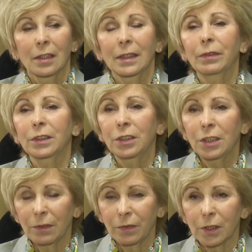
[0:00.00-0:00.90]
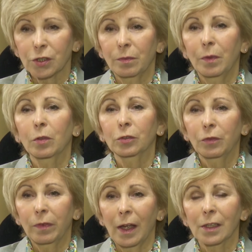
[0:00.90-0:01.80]
nawet nie wie, że było
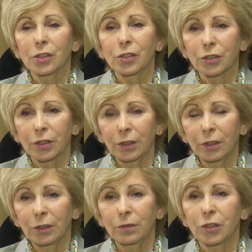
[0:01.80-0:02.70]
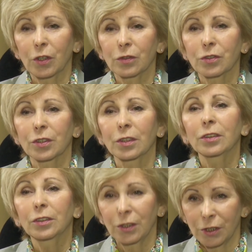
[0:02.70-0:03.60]
2-3 dni w ciąży,
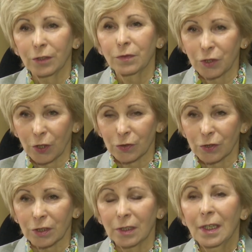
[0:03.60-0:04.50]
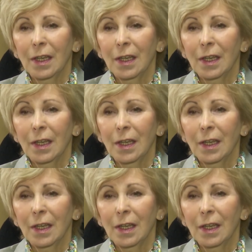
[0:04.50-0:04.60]
tydzień w ciąży.